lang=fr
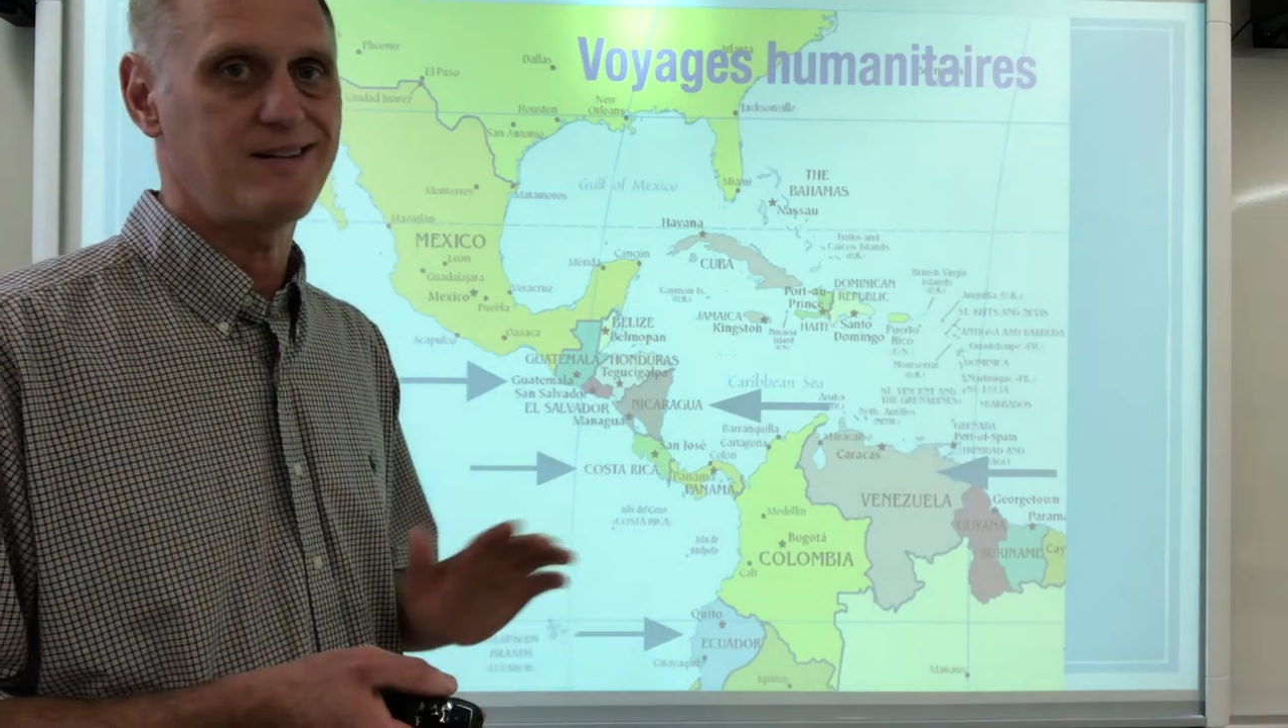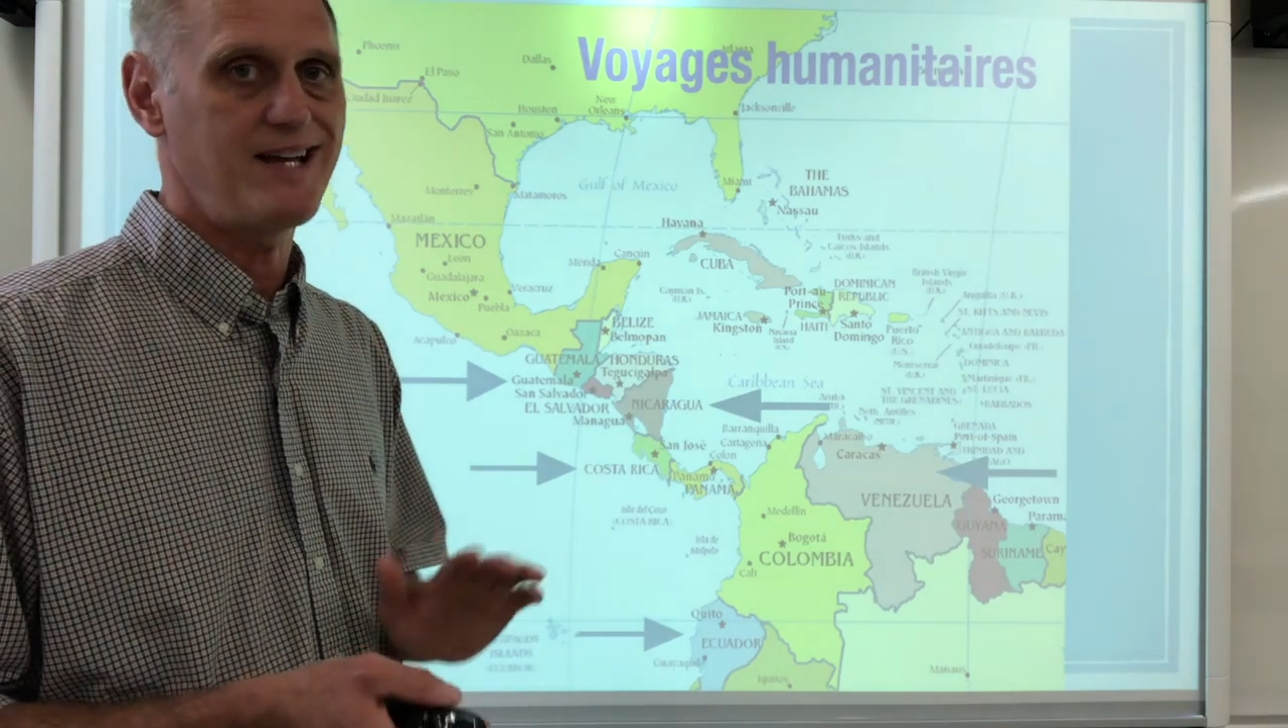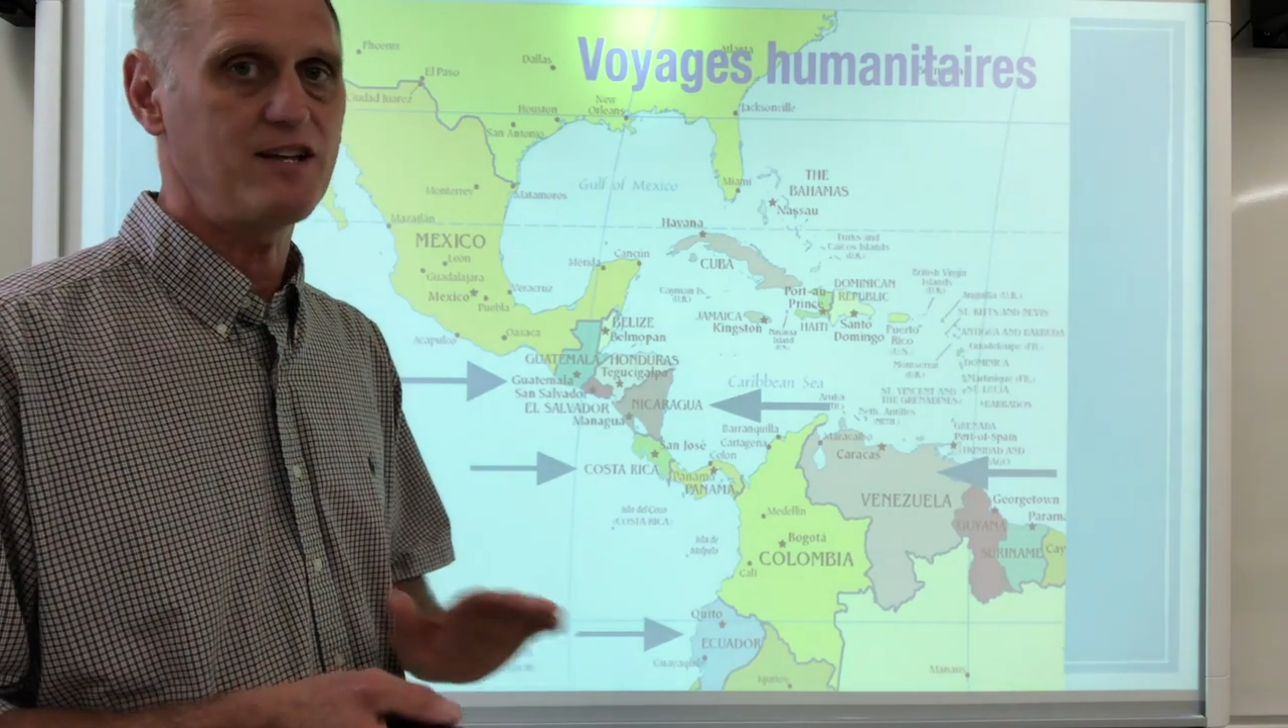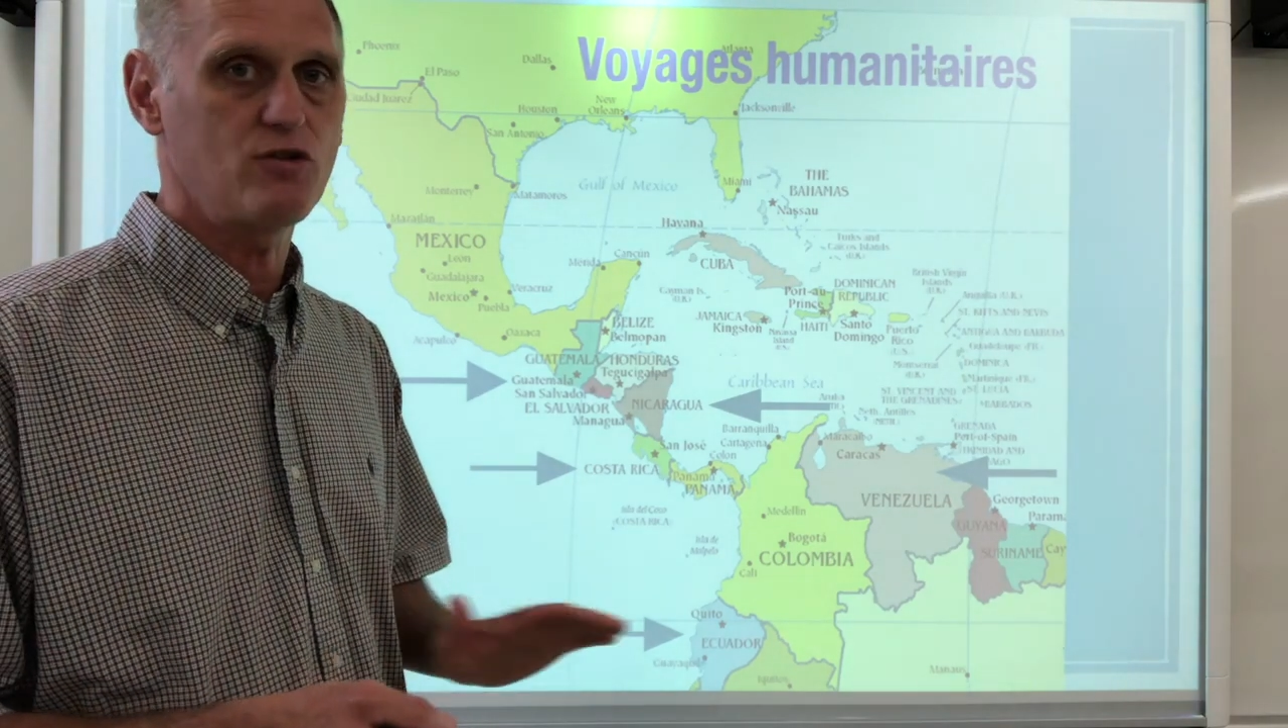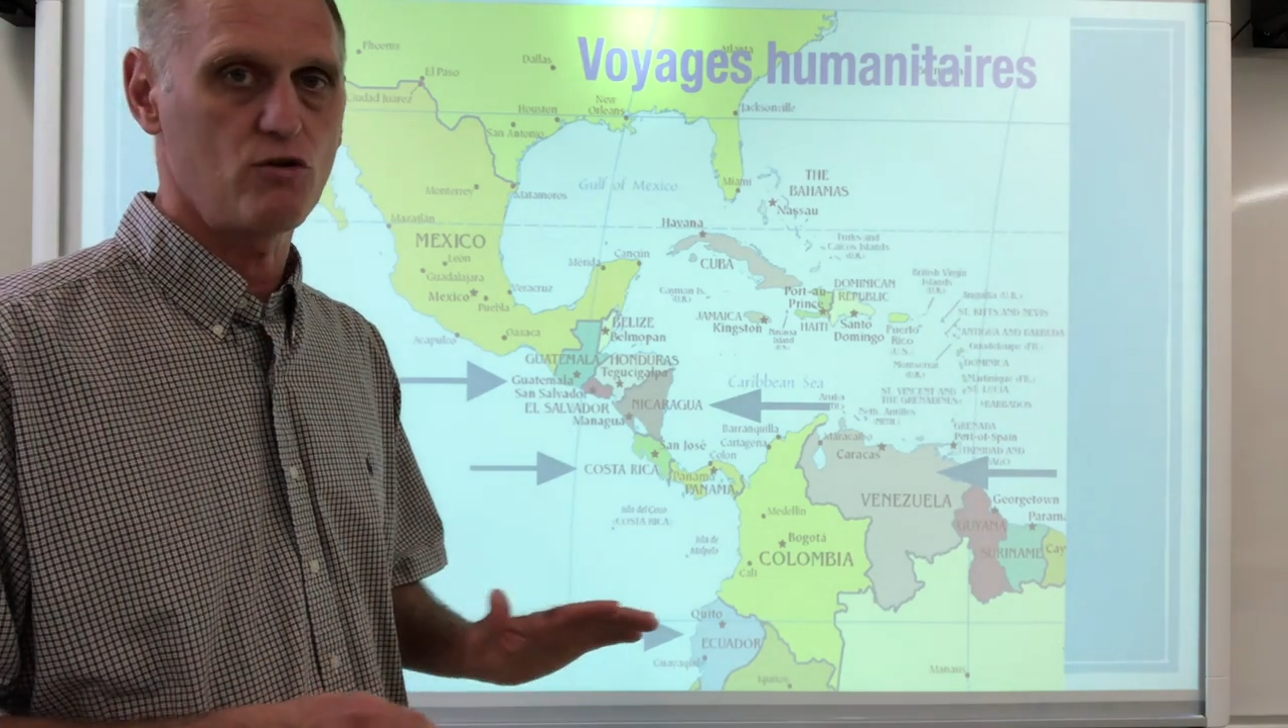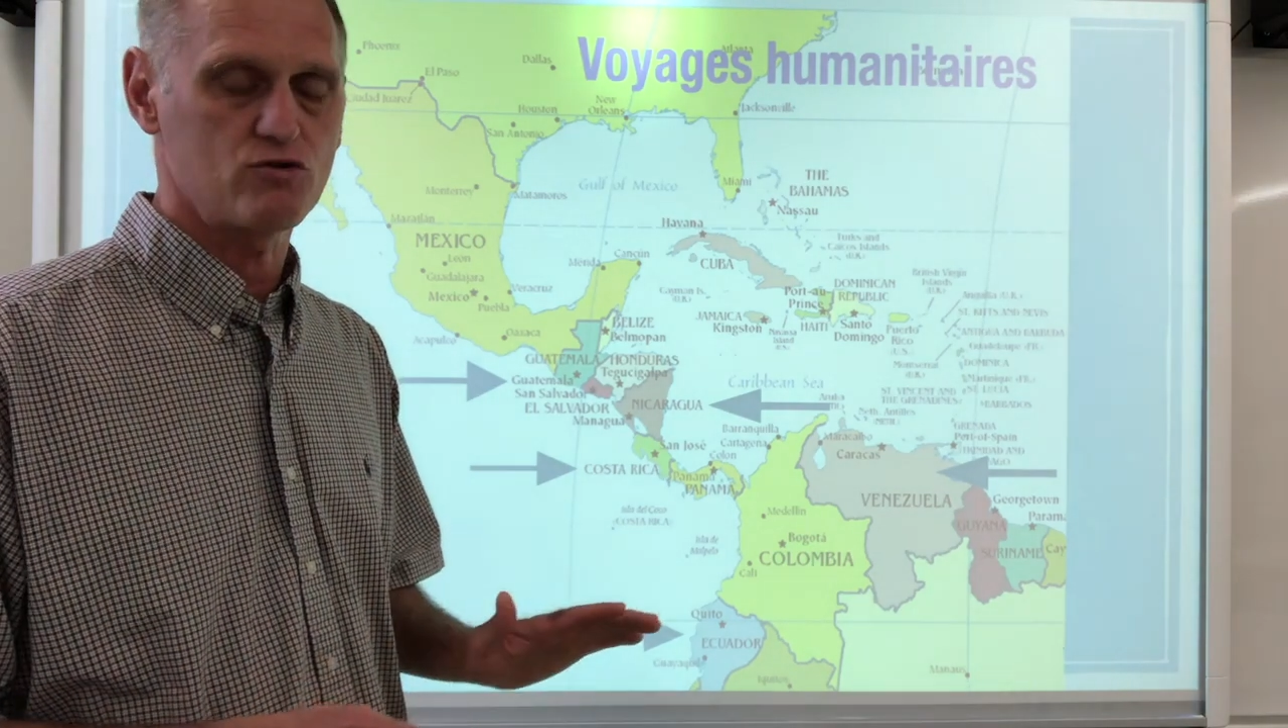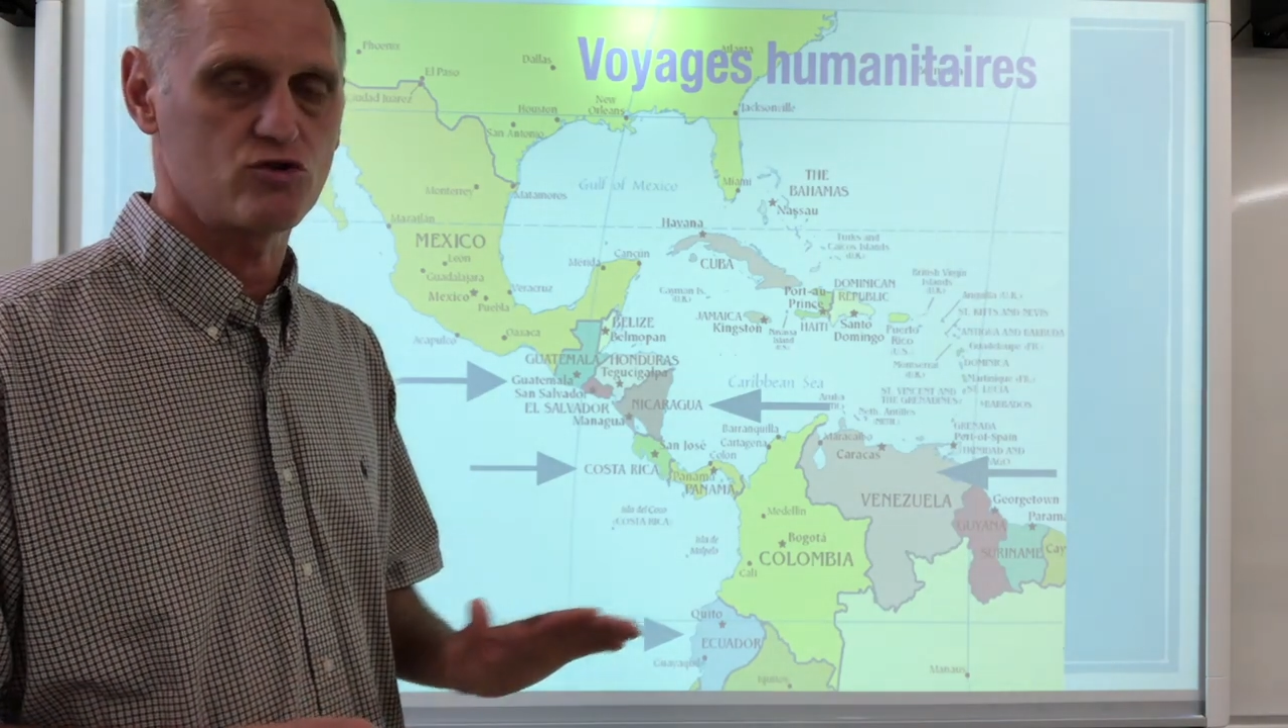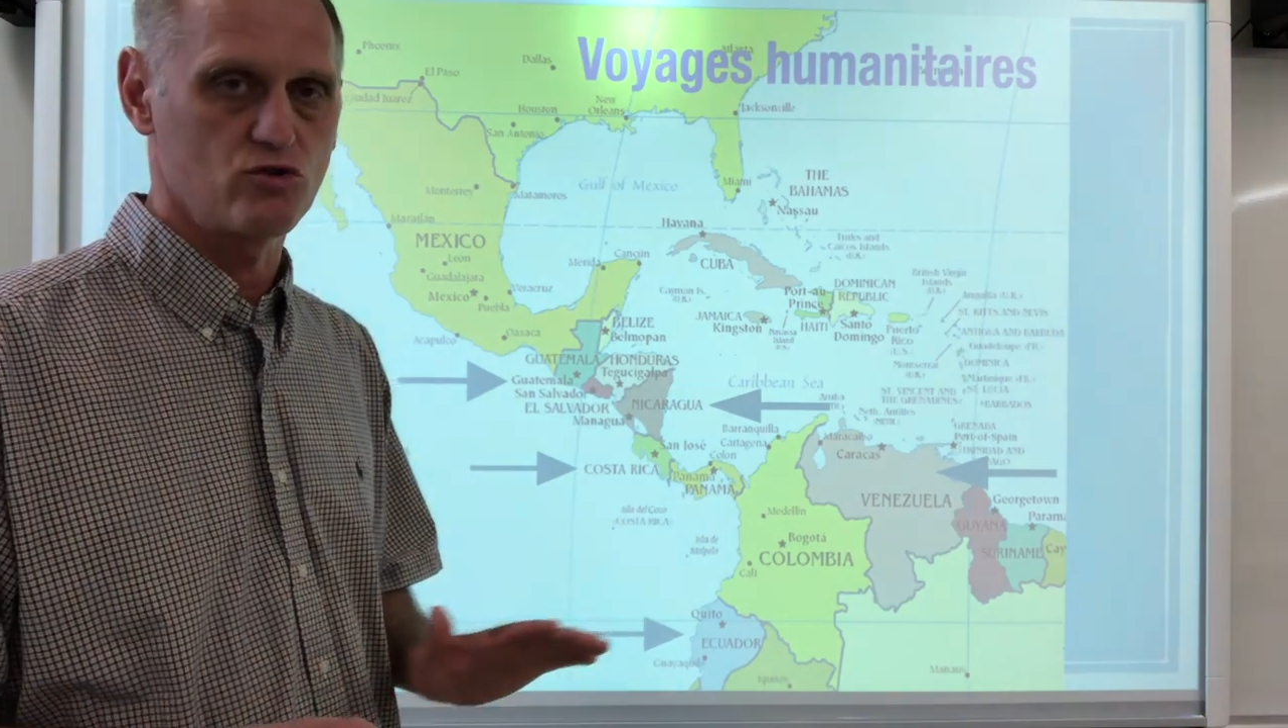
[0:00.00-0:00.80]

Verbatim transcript: 14